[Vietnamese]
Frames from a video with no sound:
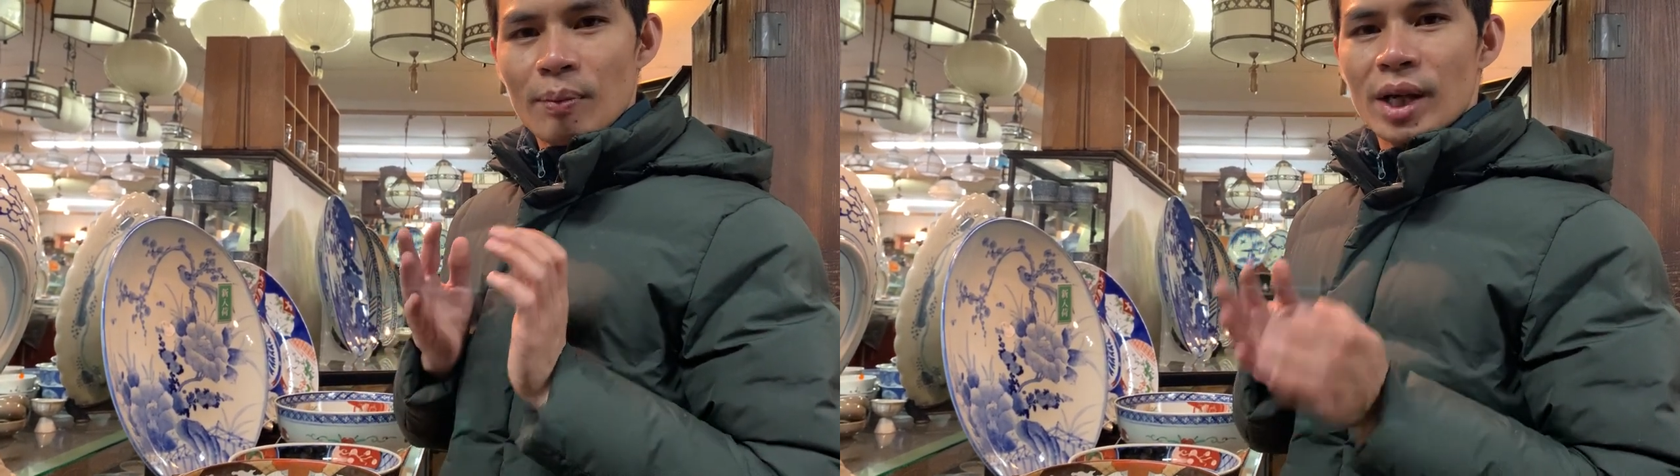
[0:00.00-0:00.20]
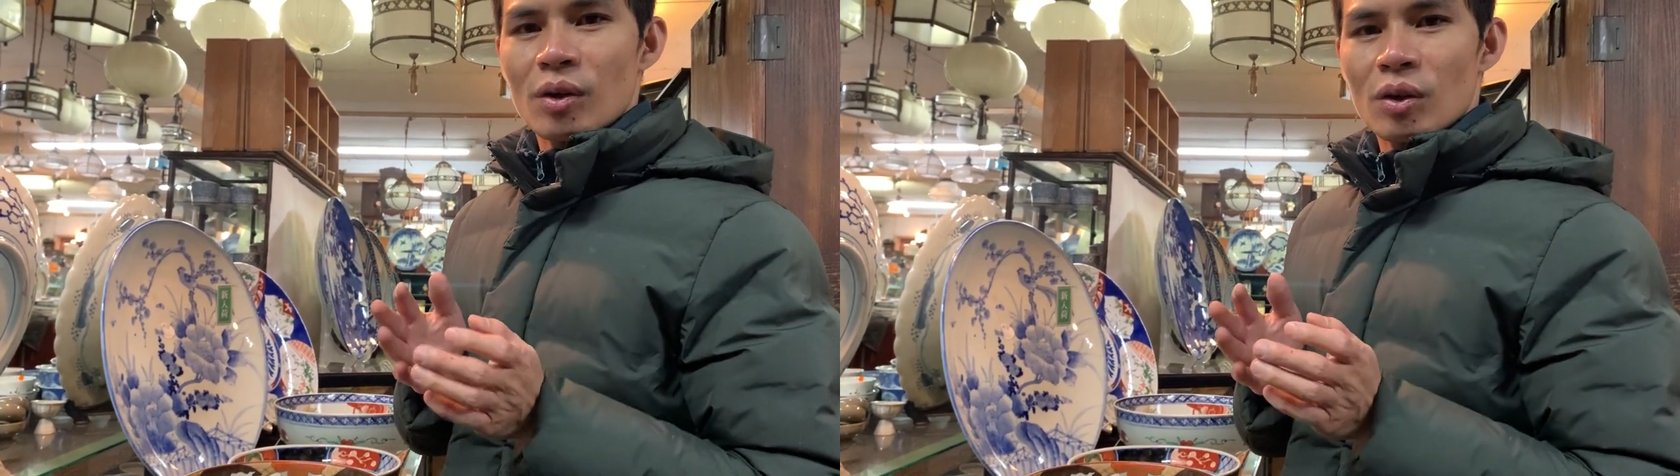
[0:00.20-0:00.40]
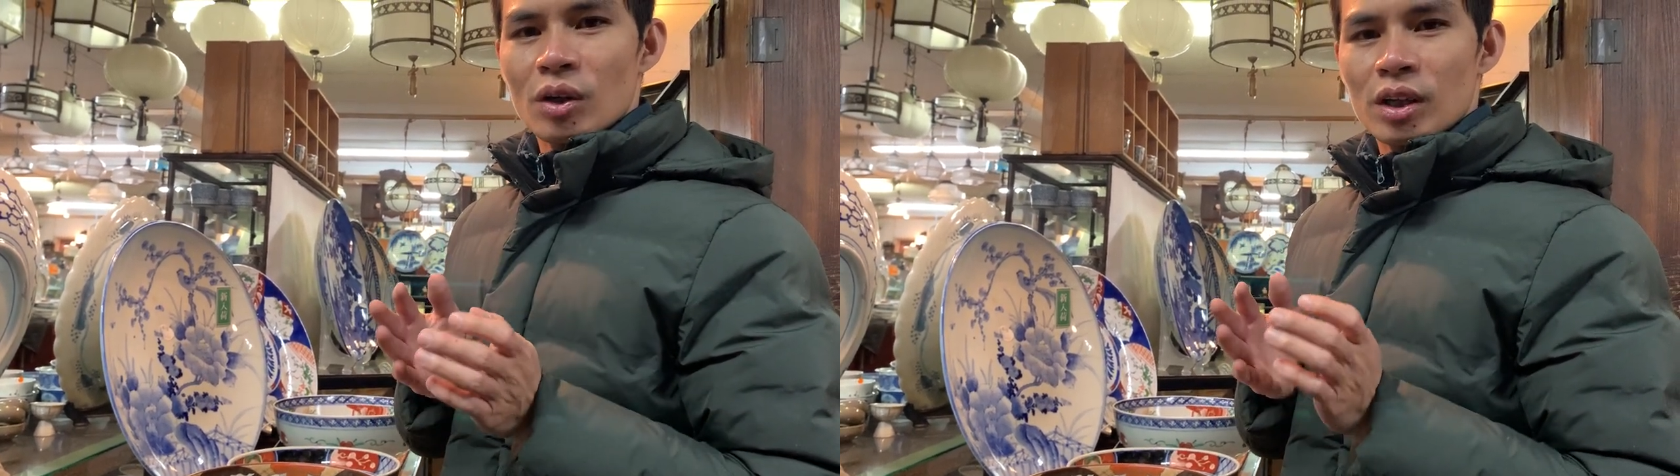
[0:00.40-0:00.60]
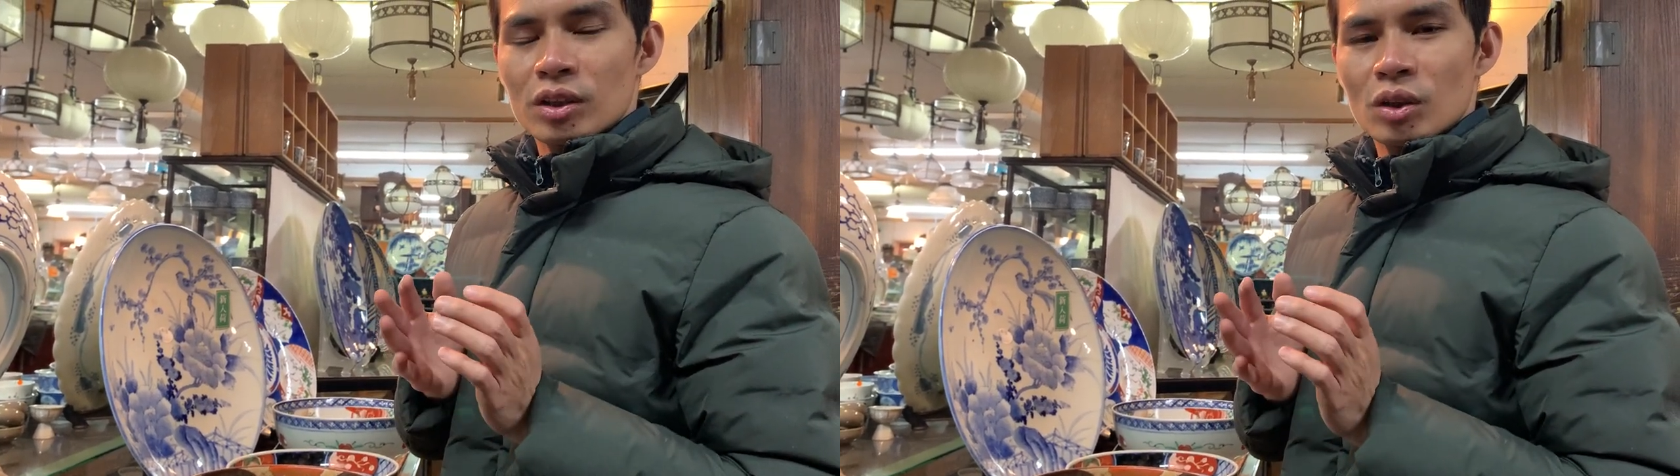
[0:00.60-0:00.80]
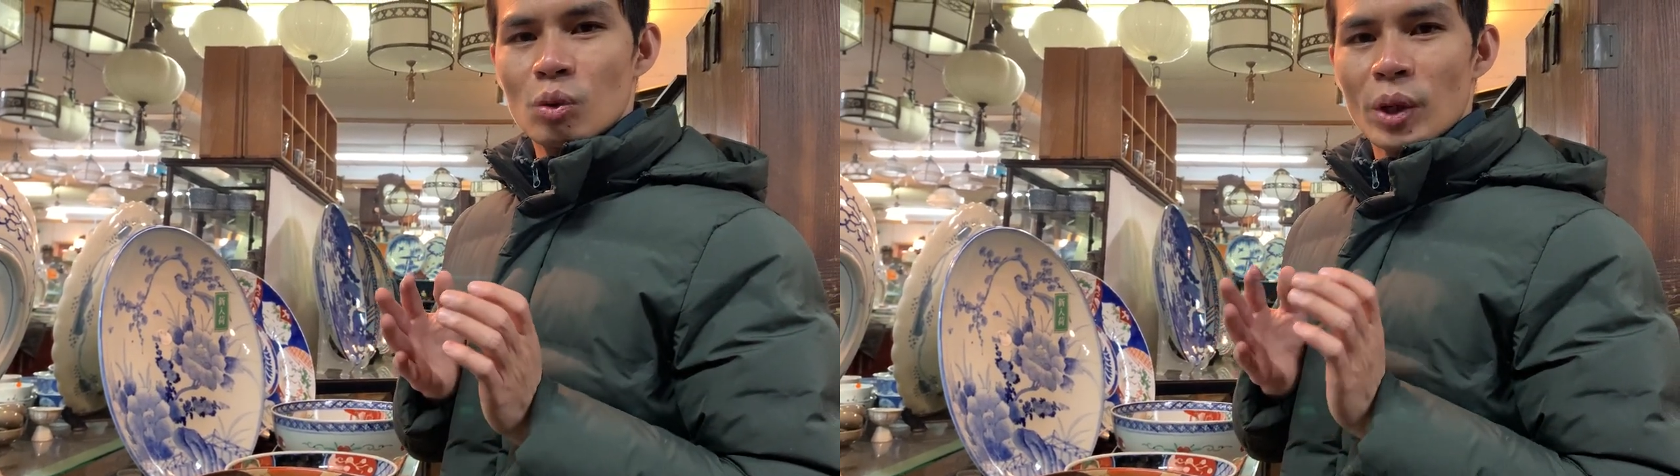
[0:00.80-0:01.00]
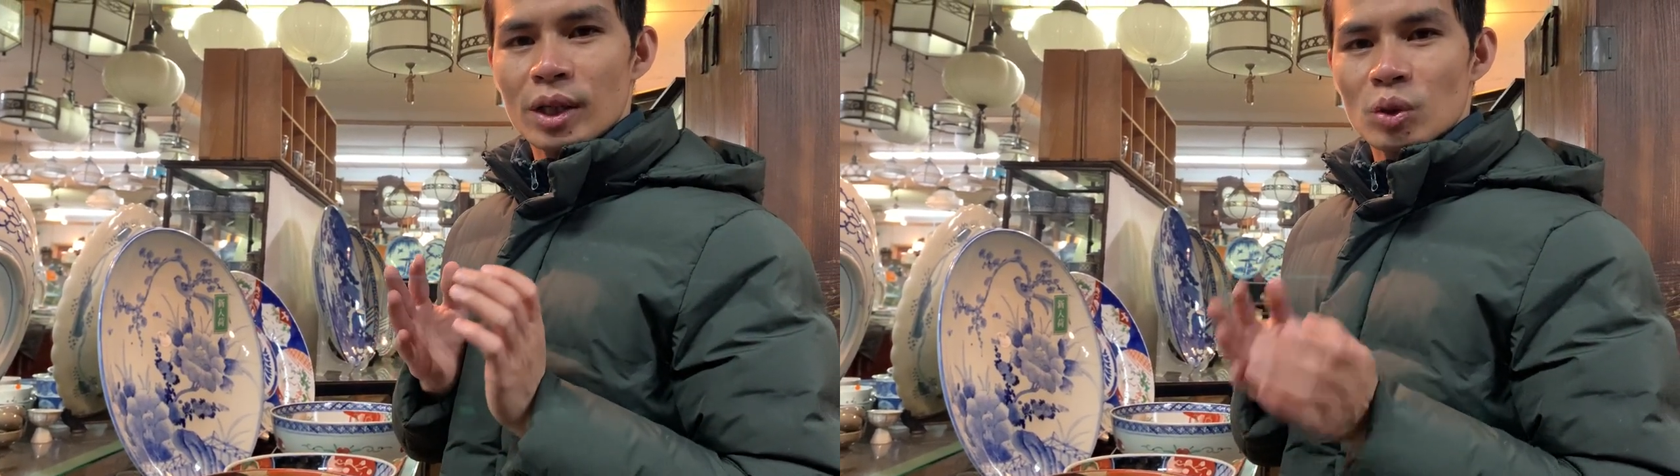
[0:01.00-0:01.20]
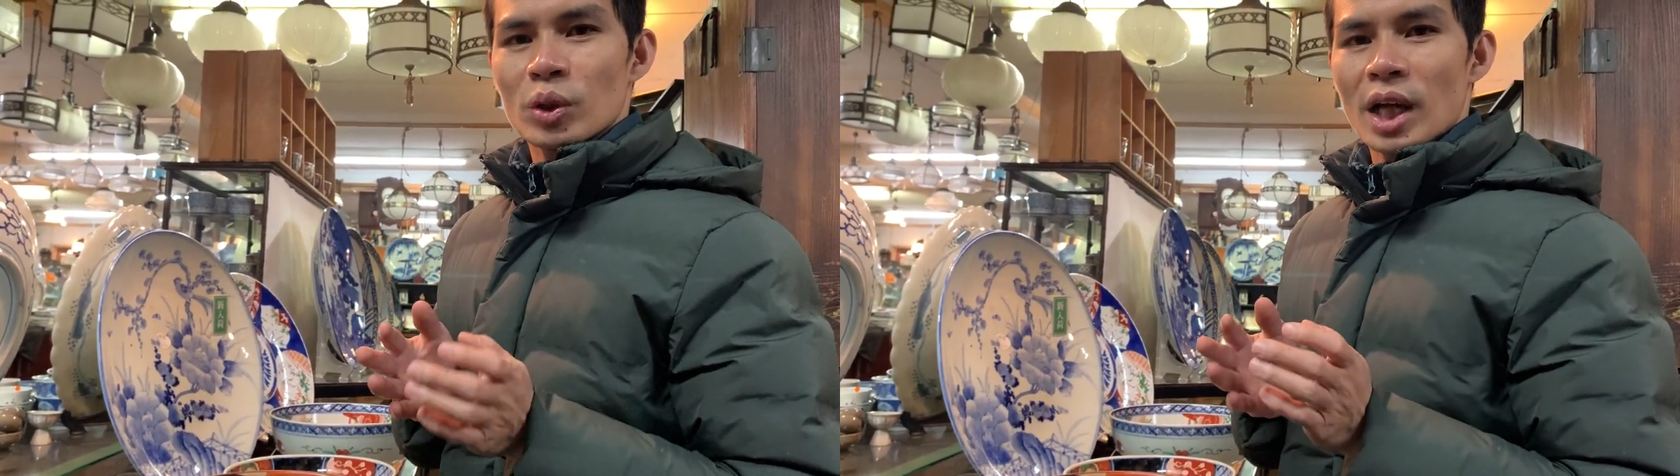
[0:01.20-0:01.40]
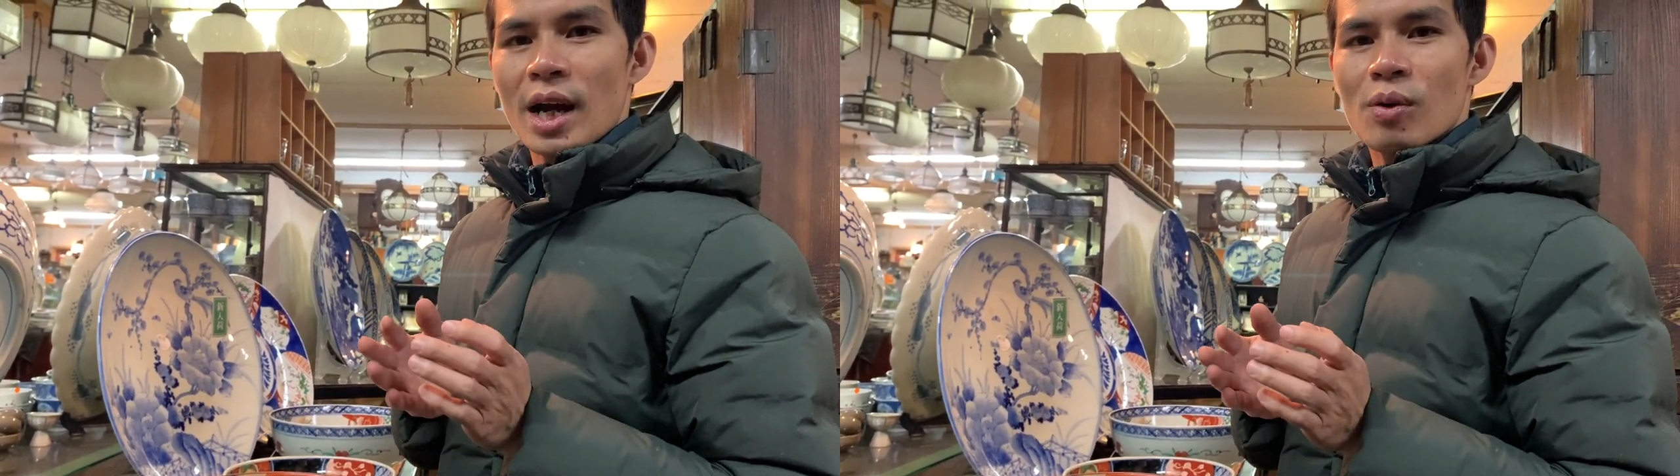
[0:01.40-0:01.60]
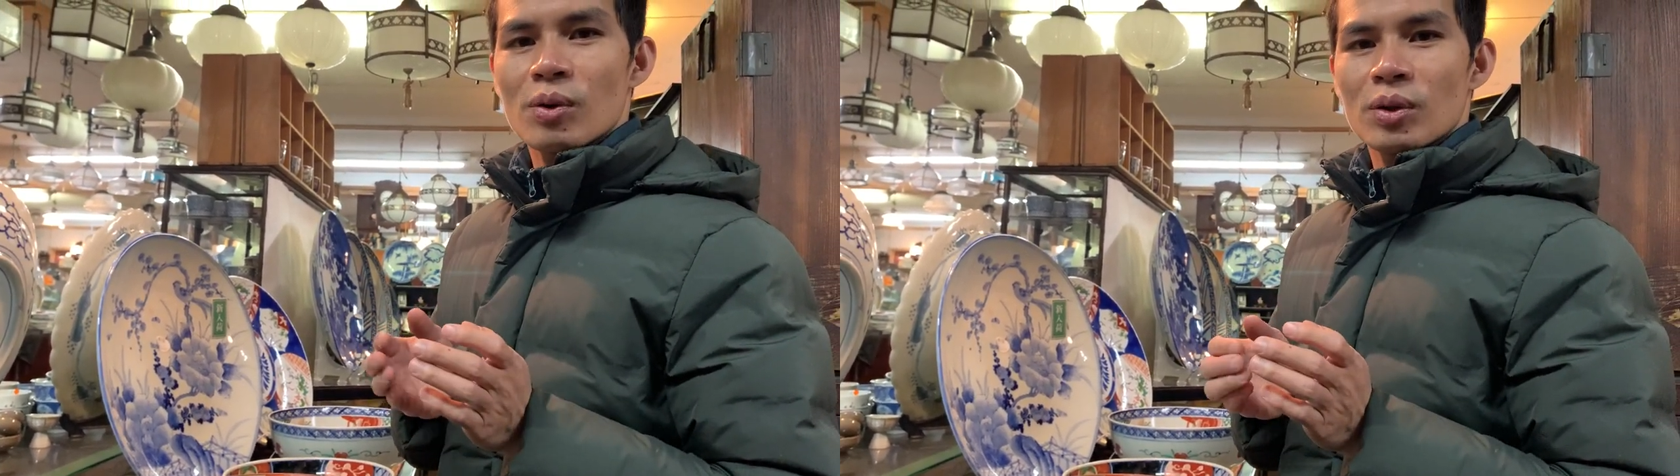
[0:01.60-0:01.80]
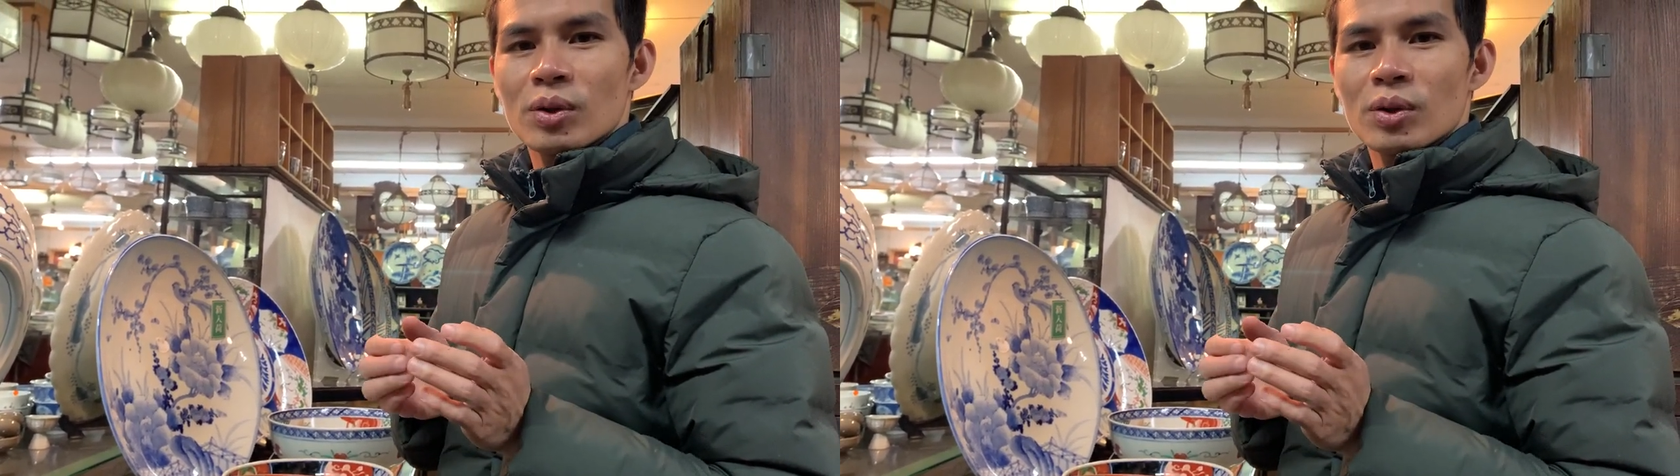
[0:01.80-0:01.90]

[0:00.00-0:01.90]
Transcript: mạnh uh, sức khỏe dồi dào